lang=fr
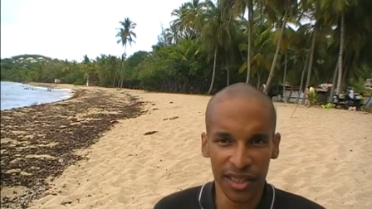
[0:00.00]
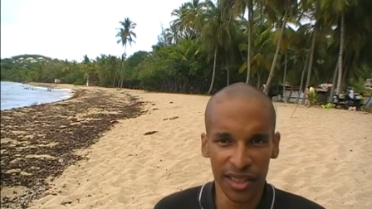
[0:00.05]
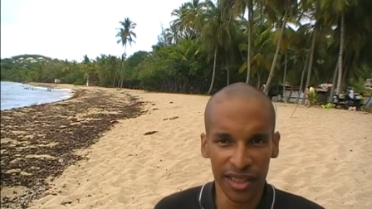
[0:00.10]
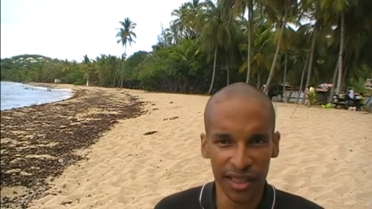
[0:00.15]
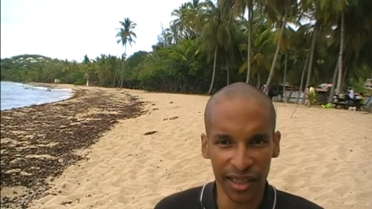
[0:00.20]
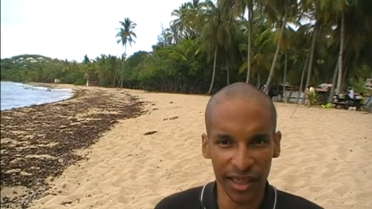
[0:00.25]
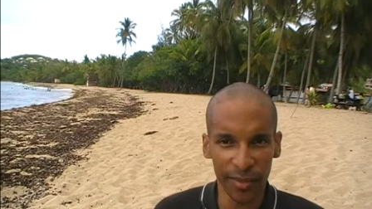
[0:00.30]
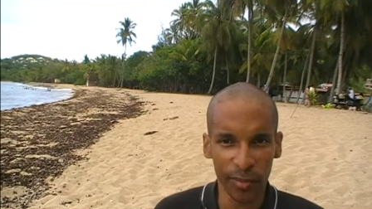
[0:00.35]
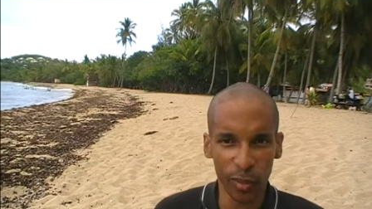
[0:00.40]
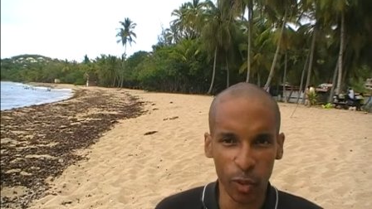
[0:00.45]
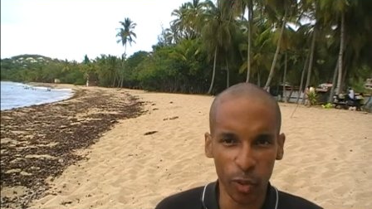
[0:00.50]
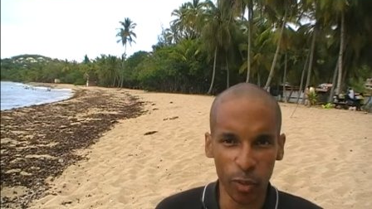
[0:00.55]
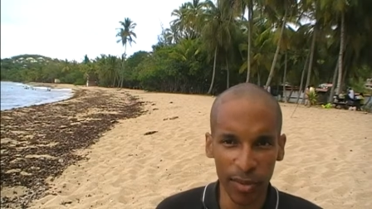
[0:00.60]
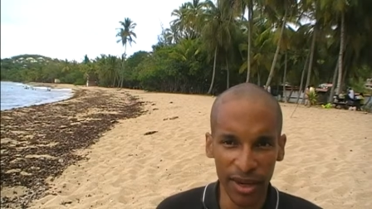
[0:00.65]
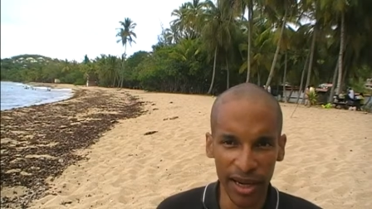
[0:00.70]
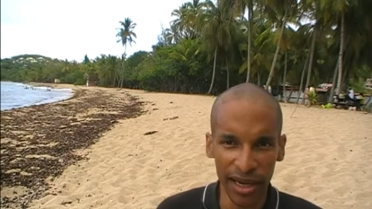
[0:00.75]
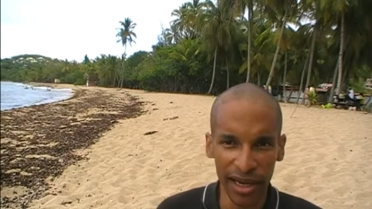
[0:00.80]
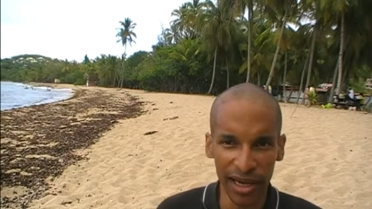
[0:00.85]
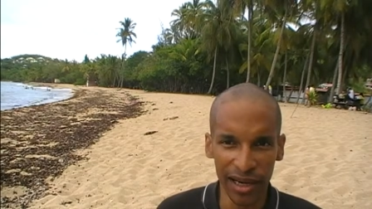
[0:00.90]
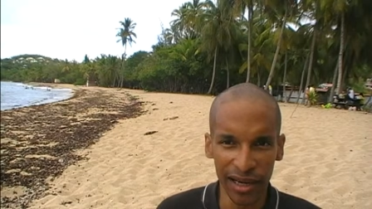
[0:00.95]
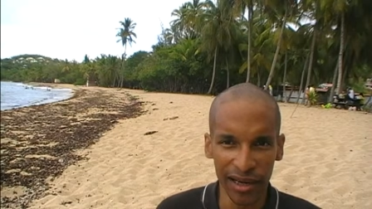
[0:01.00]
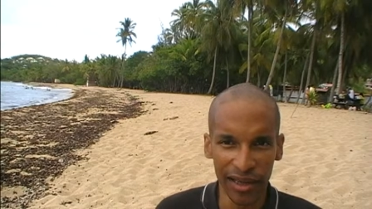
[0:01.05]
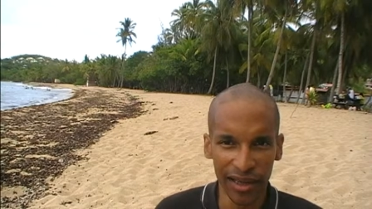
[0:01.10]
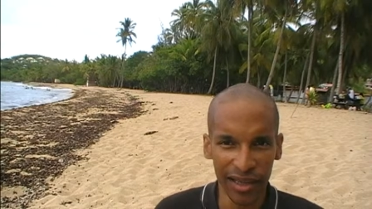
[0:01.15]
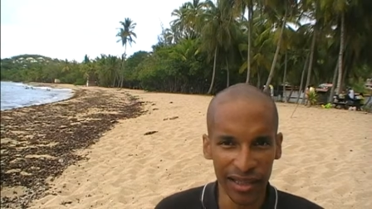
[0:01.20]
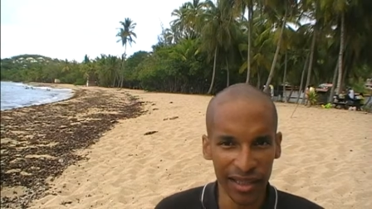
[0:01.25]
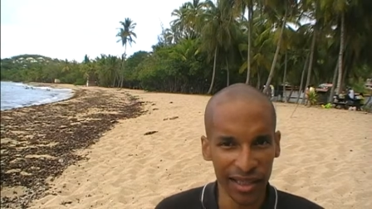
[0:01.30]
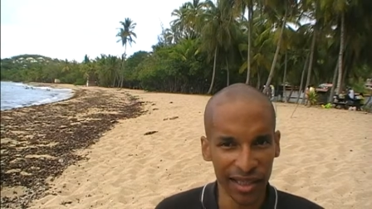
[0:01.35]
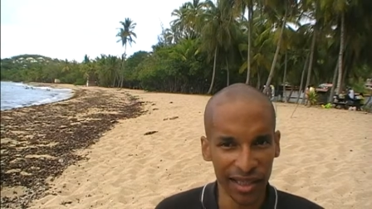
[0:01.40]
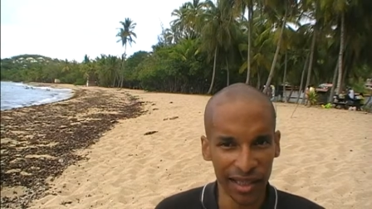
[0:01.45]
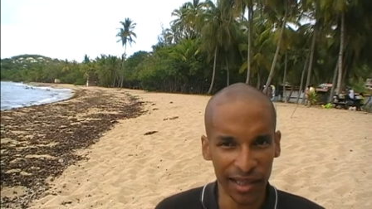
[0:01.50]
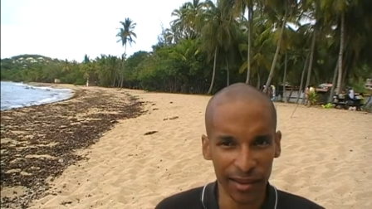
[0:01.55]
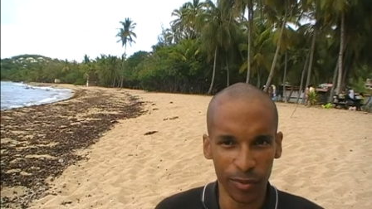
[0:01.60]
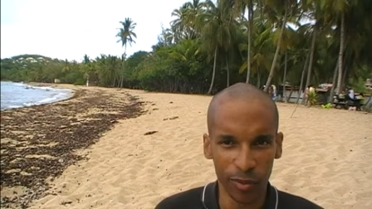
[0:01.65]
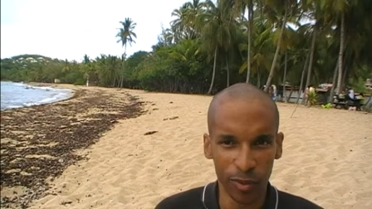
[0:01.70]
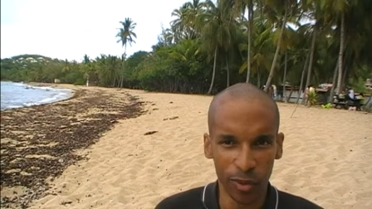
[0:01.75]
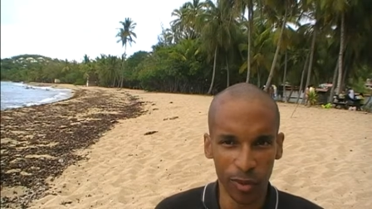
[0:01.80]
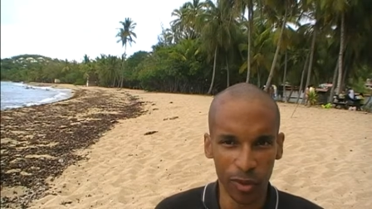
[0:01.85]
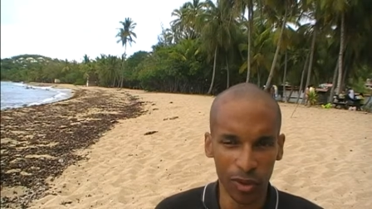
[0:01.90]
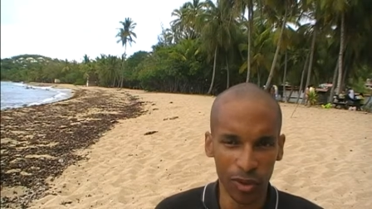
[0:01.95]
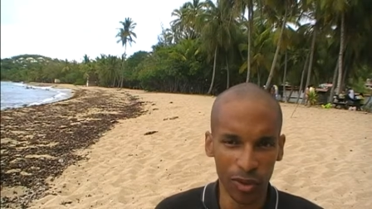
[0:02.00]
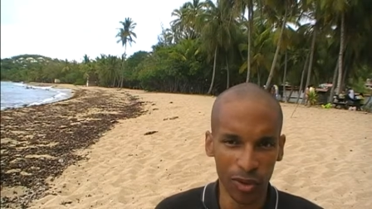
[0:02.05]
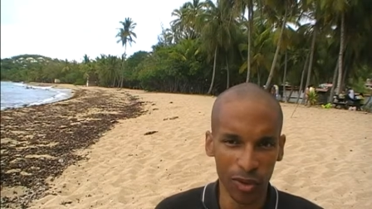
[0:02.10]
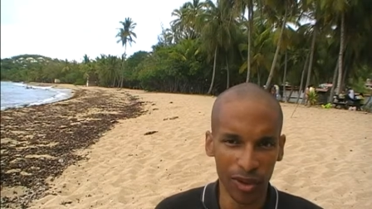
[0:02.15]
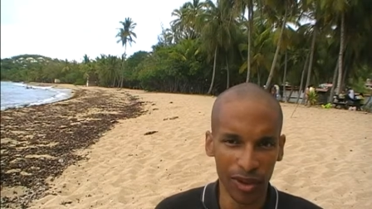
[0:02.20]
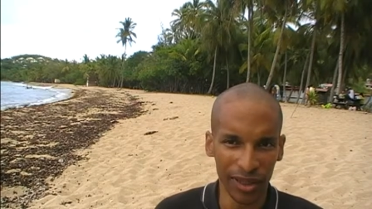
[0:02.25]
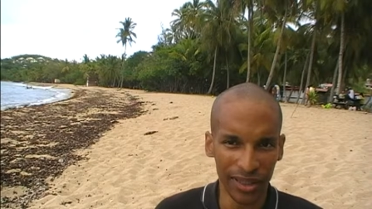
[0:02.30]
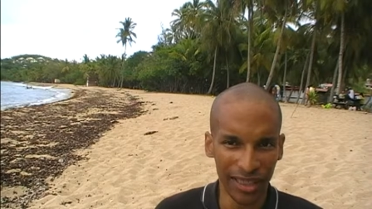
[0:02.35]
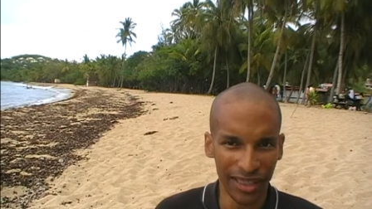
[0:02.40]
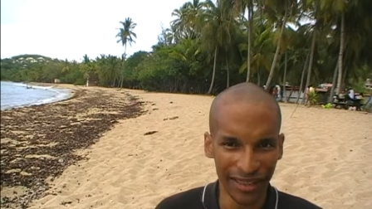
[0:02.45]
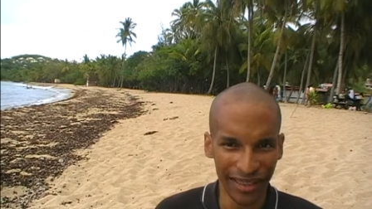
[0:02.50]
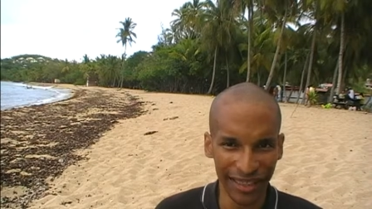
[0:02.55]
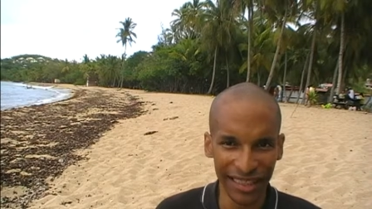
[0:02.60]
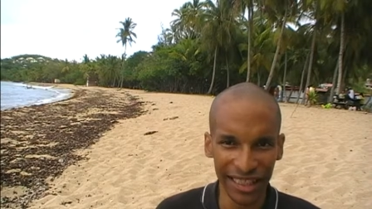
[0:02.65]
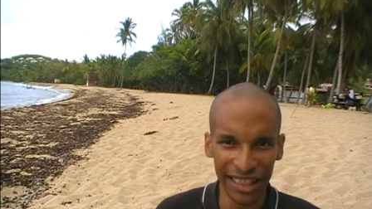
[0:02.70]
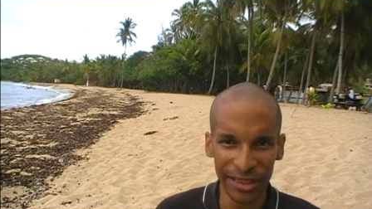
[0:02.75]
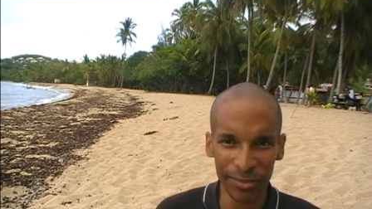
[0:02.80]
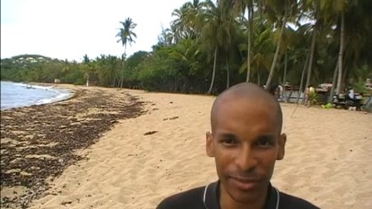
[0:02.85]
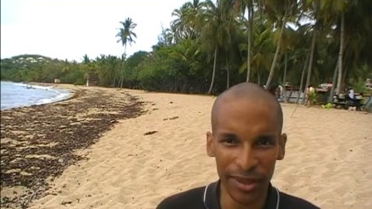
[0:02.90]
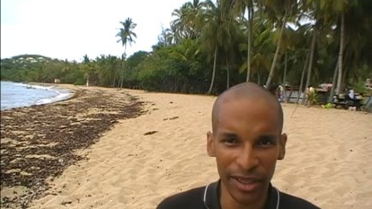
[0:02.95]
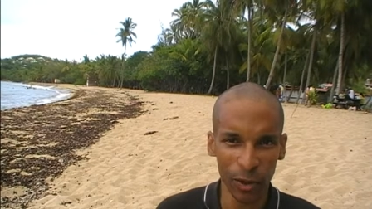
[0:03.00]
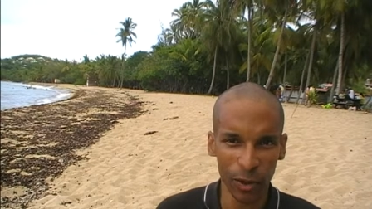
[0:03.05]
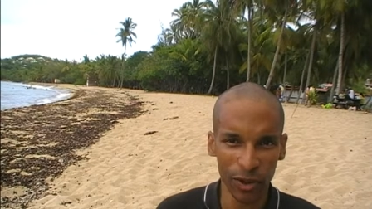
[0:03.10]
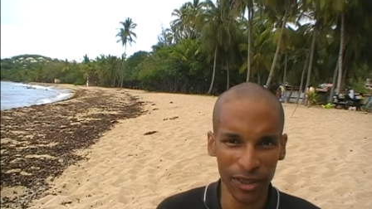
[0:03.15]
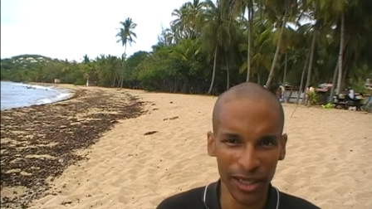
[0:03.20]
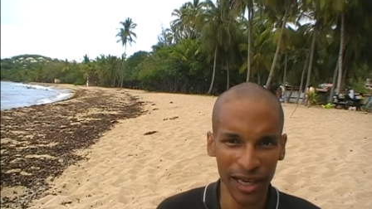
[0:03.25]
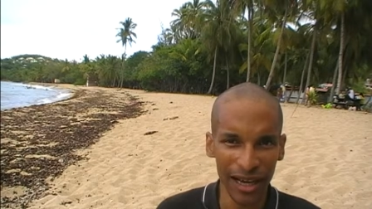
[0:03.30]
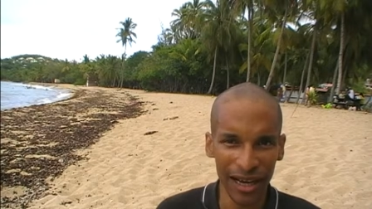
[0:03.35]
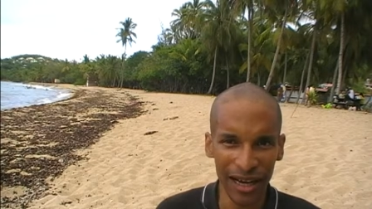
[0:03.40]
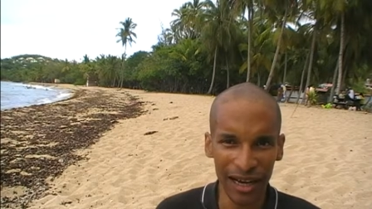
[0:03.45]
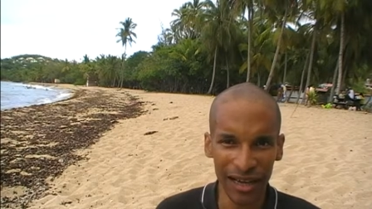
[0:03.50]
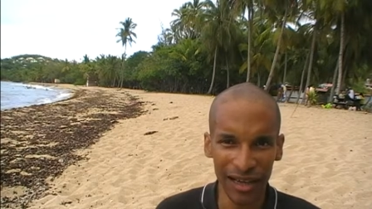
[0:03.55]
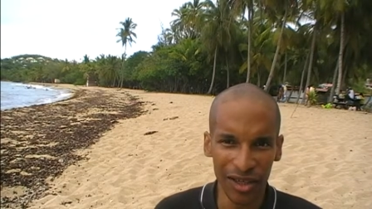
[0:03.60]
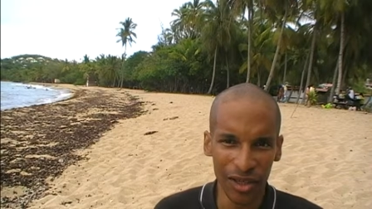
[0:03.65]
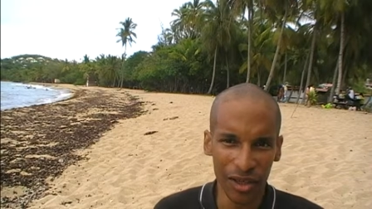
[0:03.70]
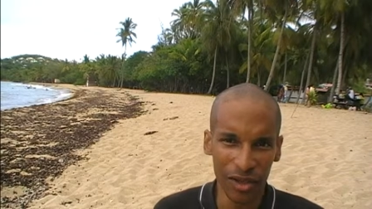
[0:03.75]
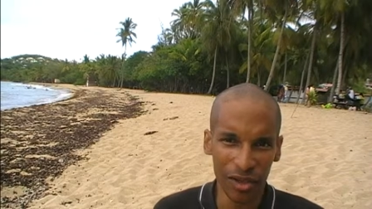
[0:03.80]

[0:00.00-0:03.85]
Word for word: qui répond aux mails, qui, répond, qui rédige mes contrats,